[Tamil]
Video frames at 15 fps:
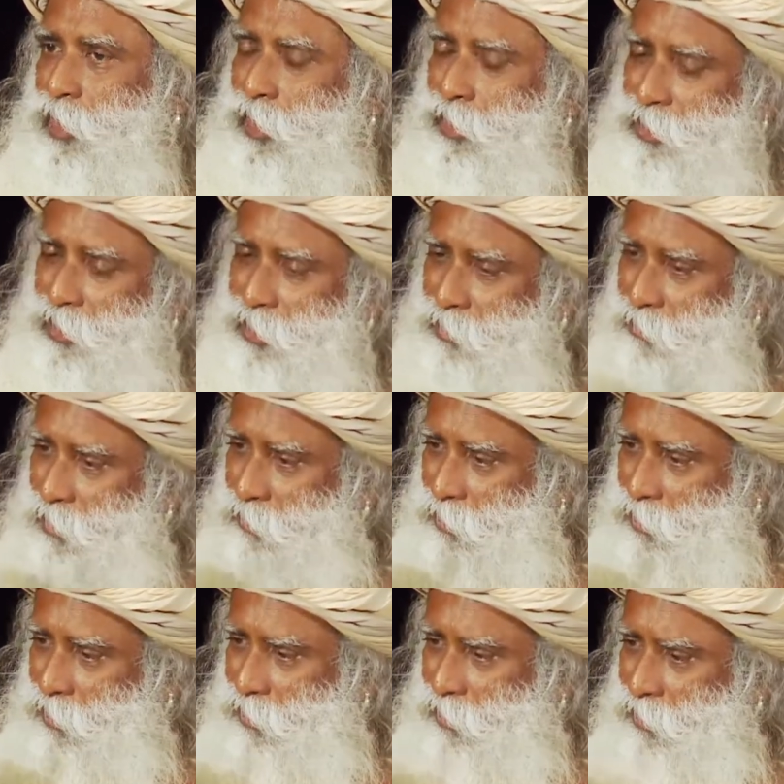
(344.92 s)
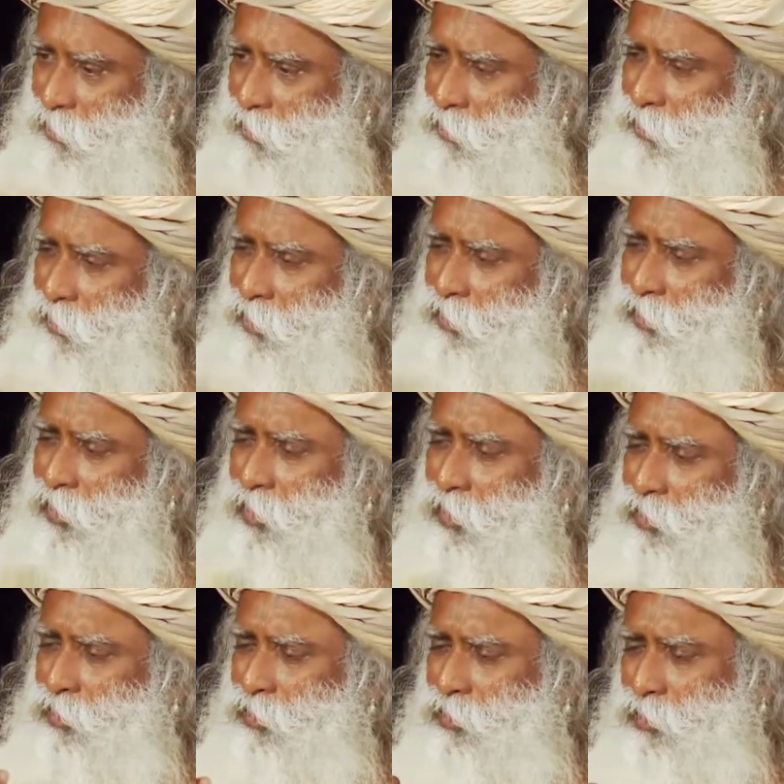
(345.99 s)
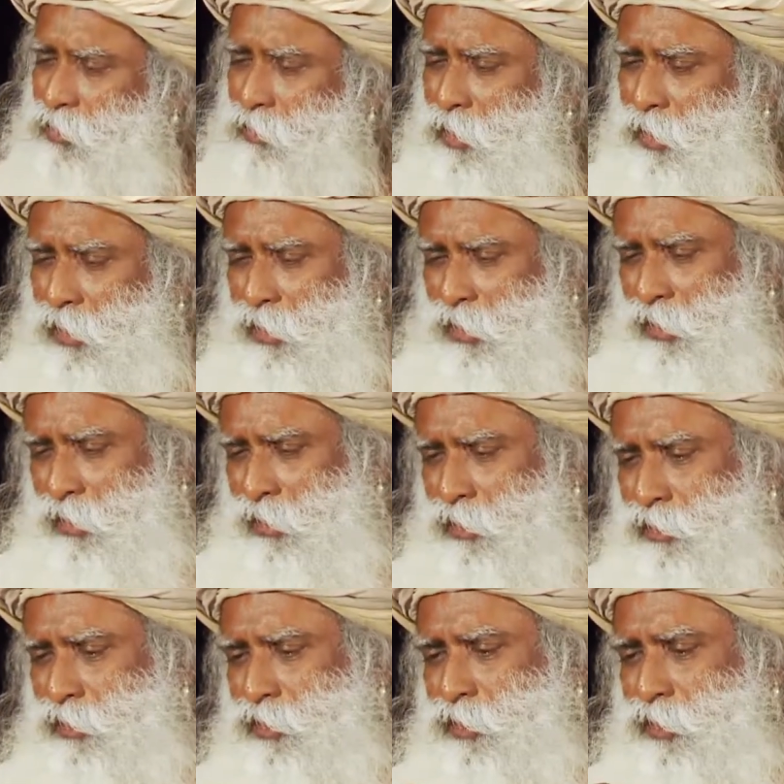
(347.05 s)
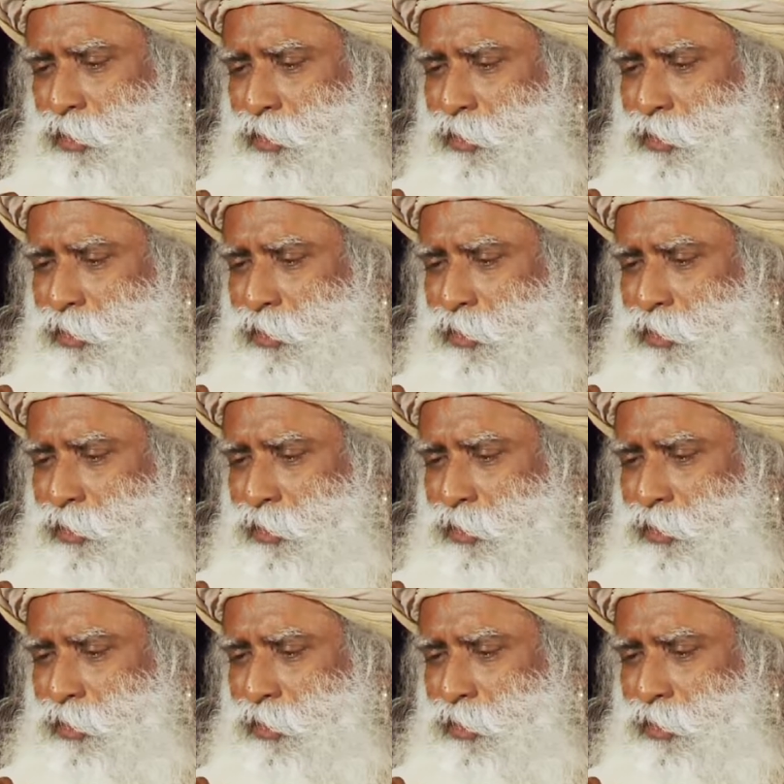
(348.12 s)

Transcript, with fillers: நான் ஞாபகம்னு சொல்கிறப்போ இந்த சுண்டு விரலுக்கு நிறைய